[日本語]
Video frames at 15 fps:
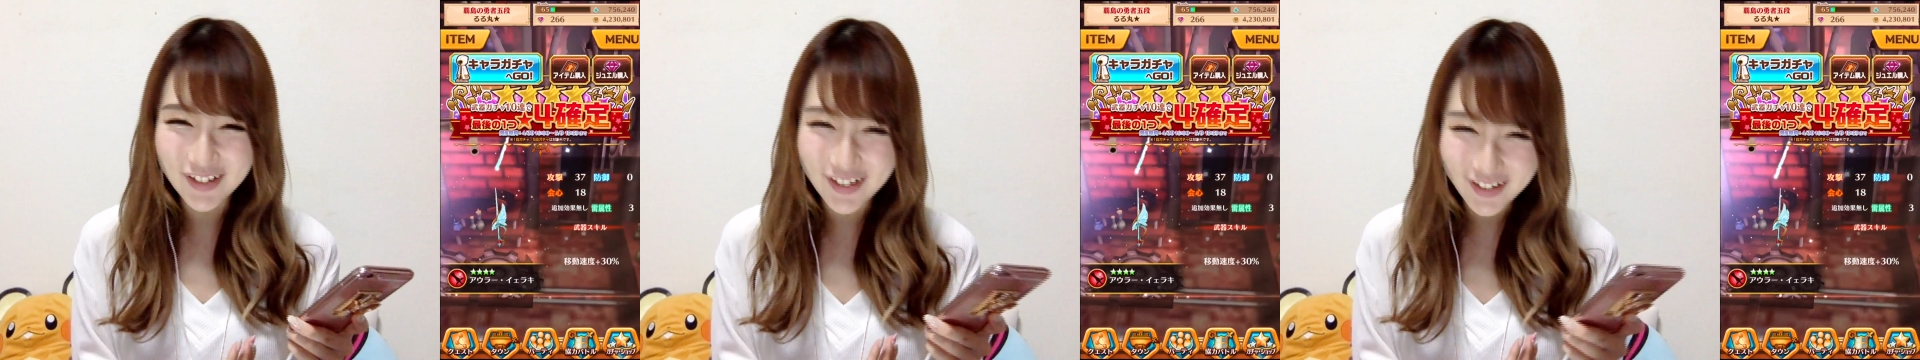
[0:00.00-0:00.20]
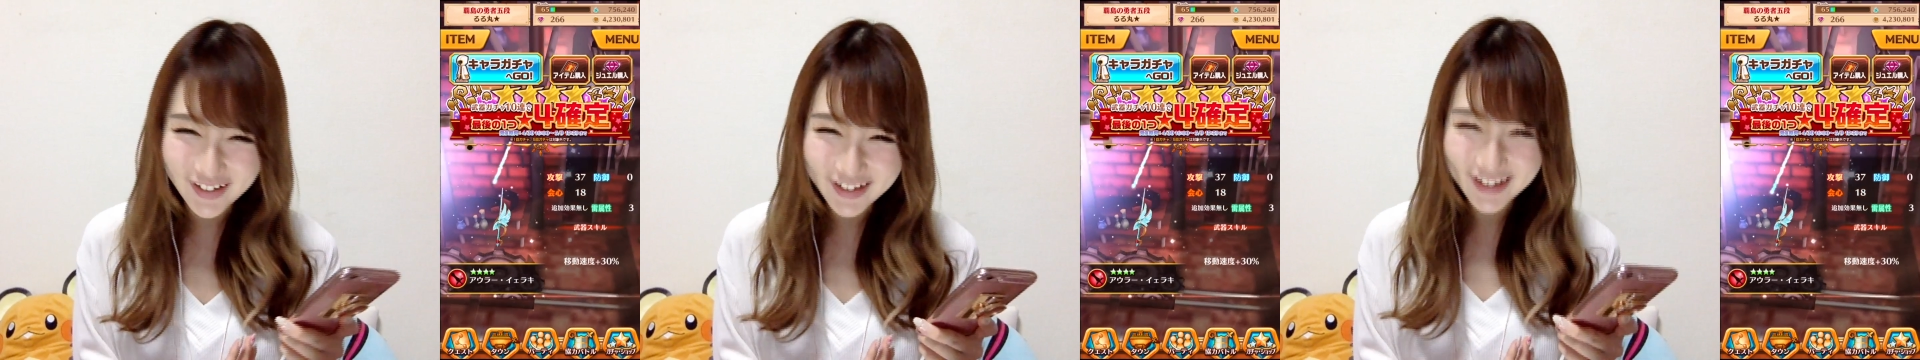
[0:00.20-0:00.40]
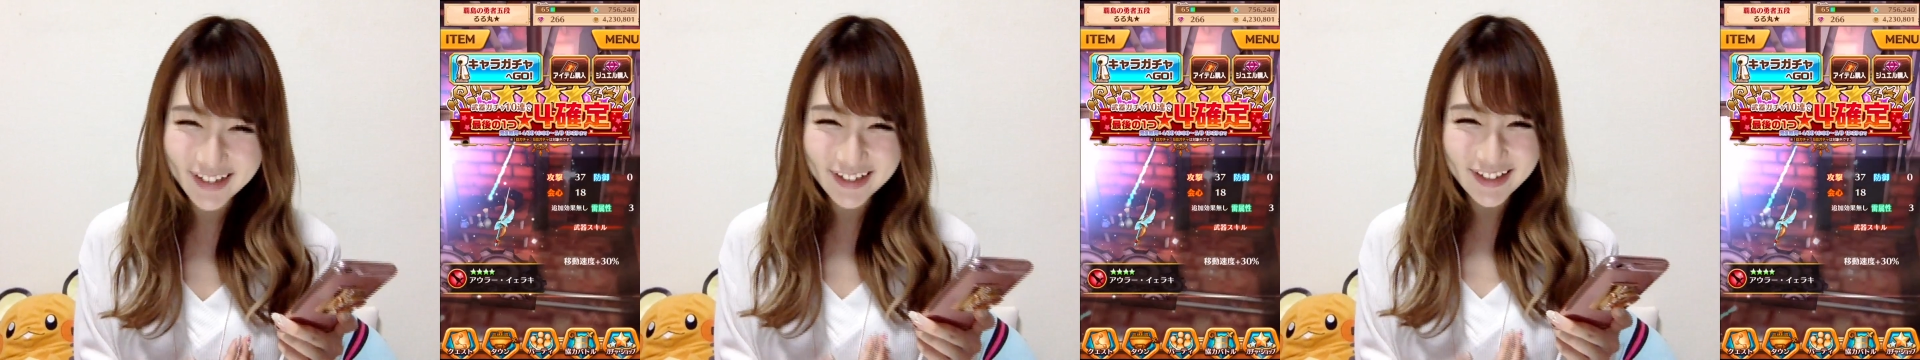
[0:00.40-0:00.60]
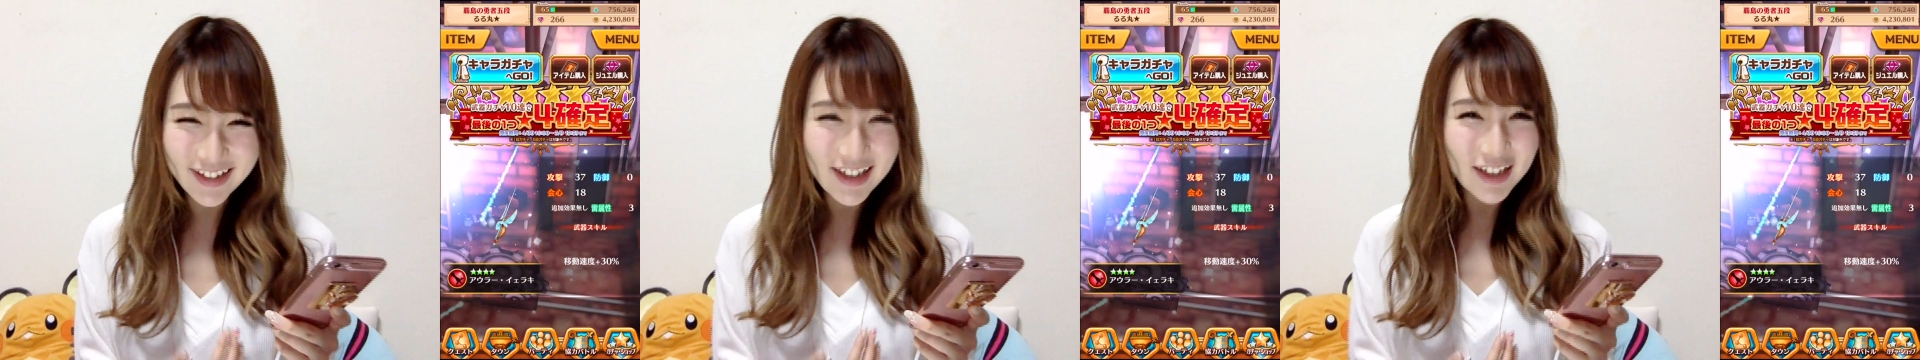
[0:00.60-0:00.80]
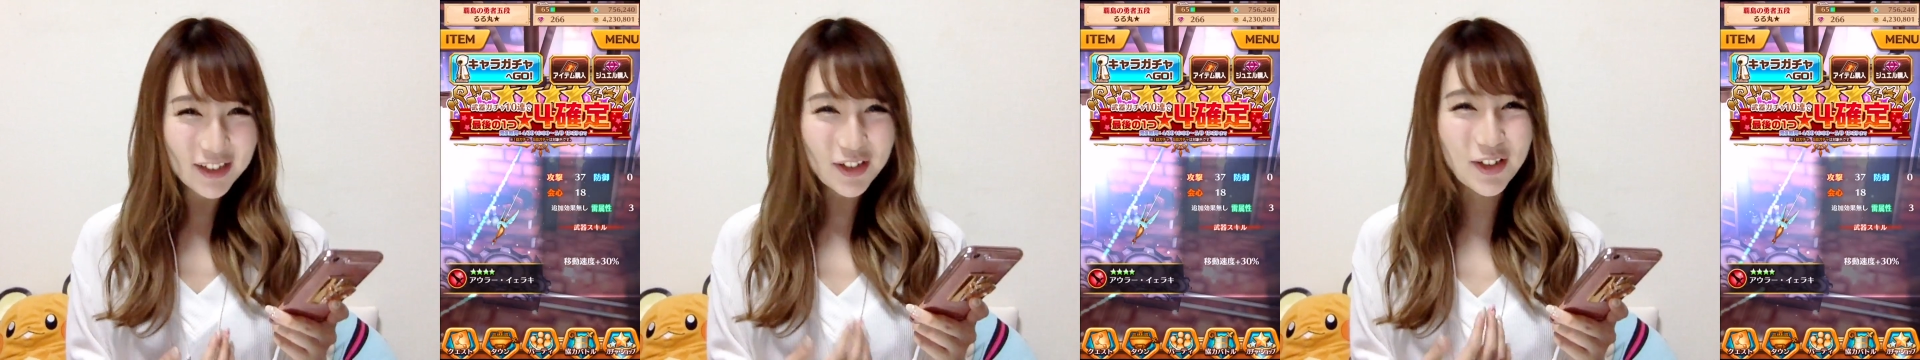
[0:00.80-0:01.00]
もう、
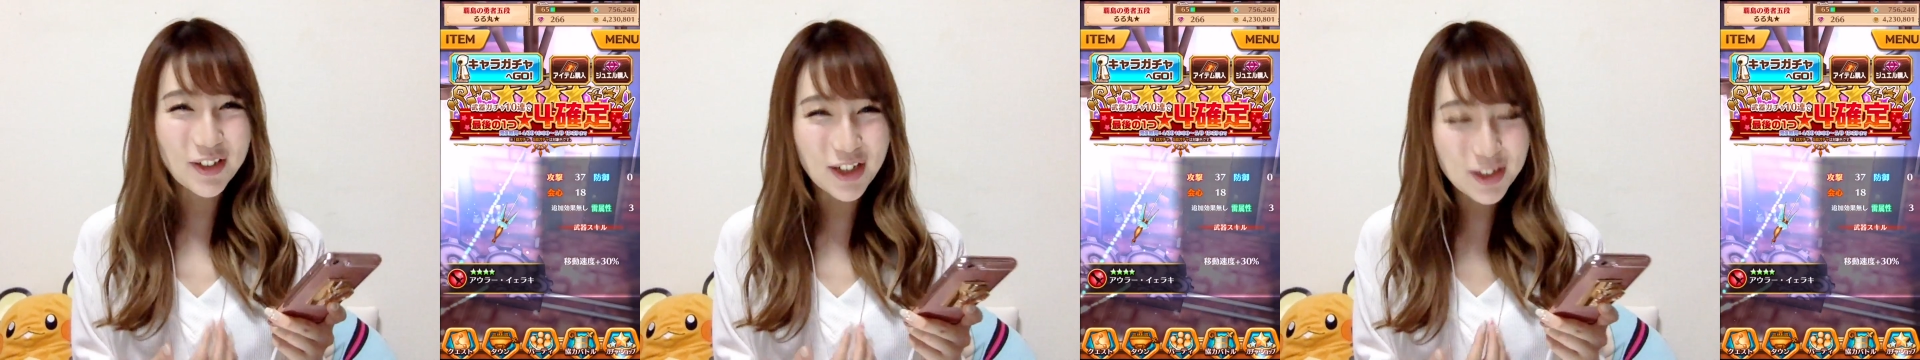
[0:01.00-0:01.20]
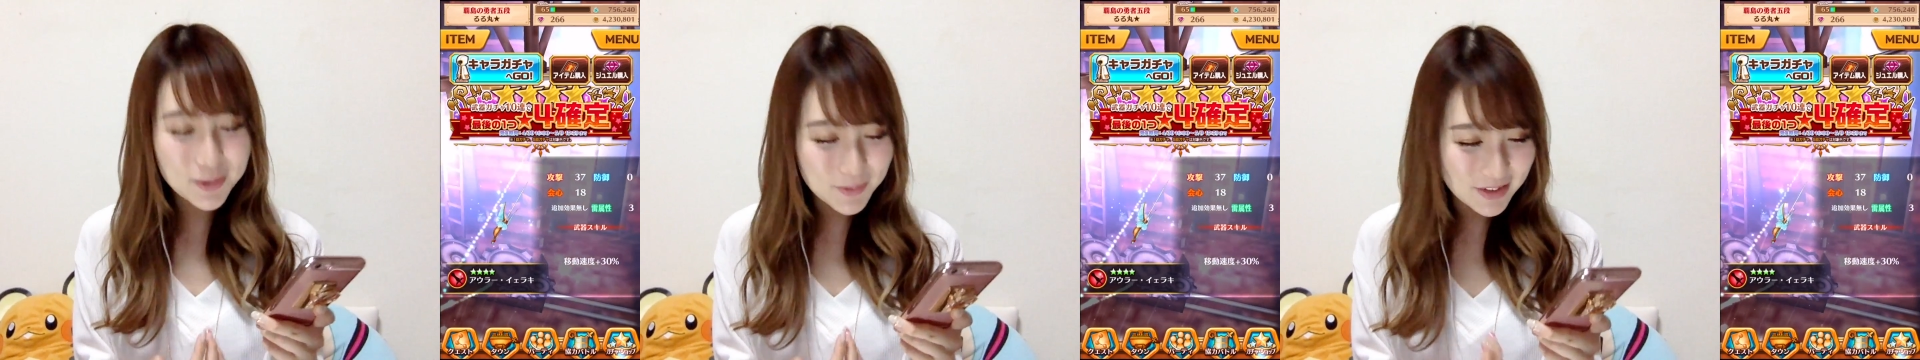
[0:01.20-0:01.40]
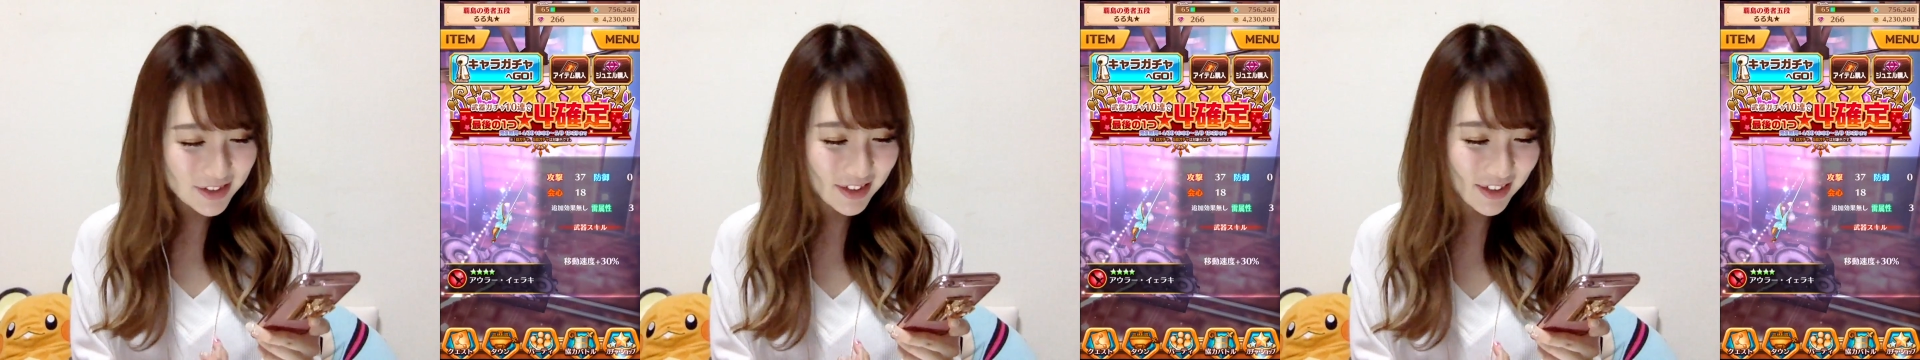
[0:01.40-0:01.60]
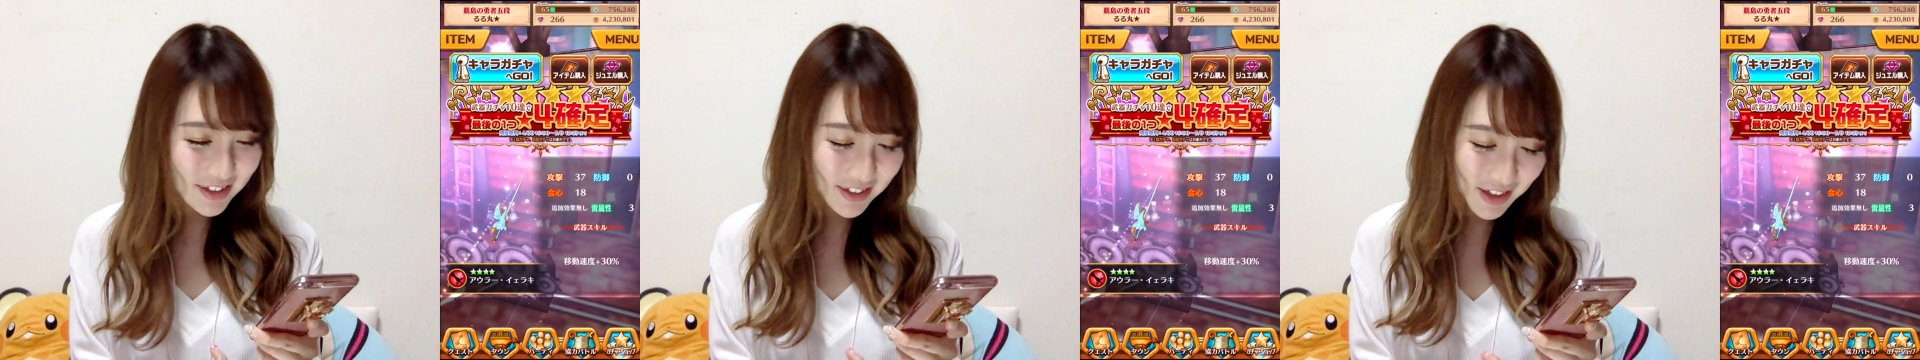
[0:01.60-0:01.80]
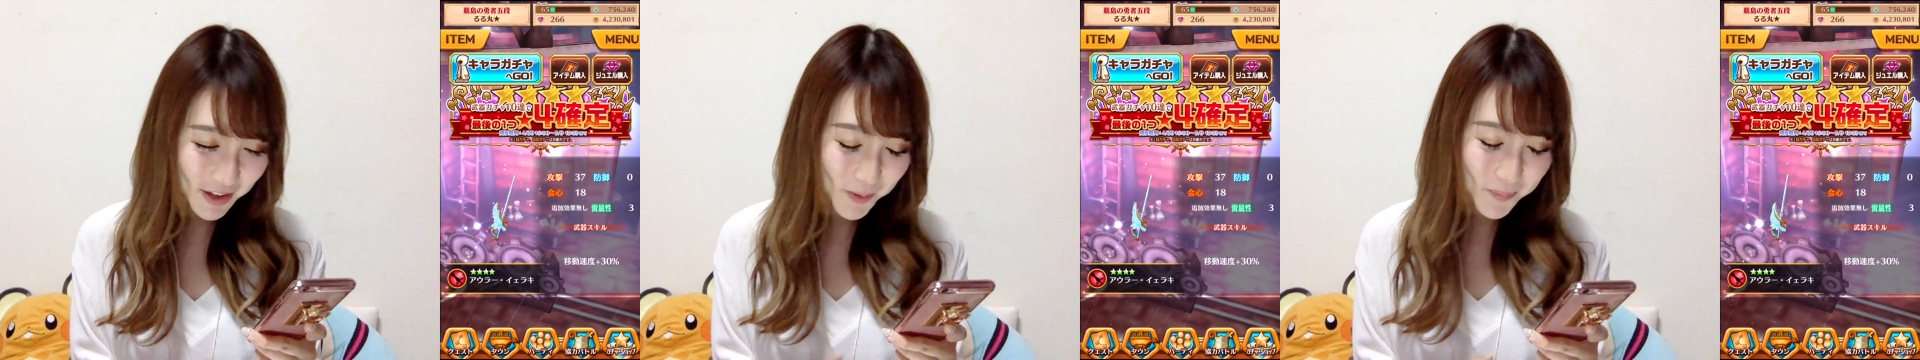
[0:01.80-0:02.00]
トラウマすぎ
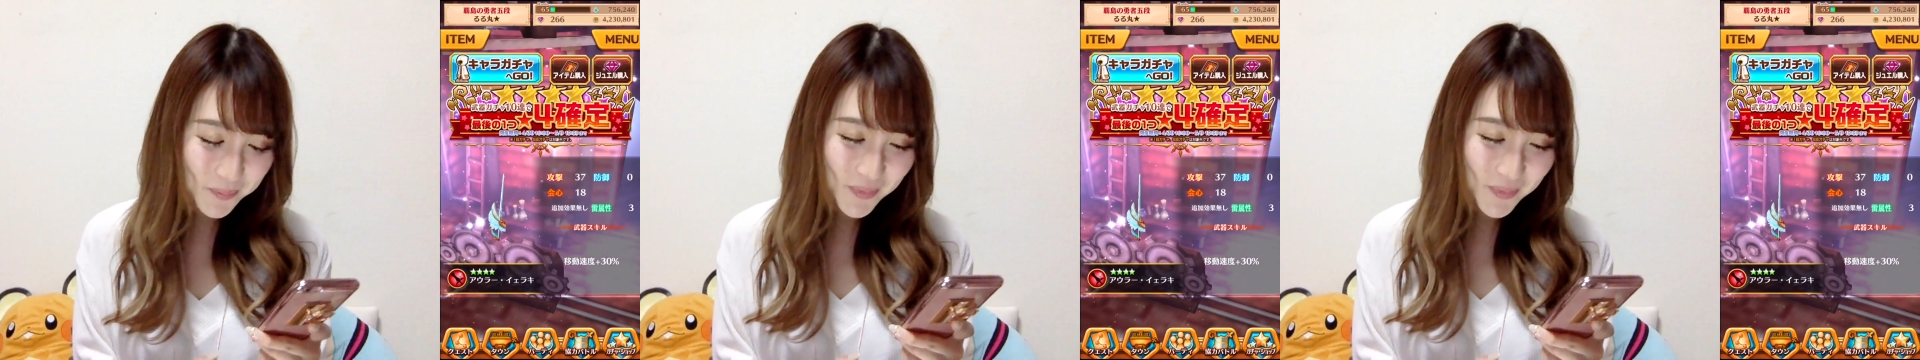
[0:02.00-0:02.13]
て。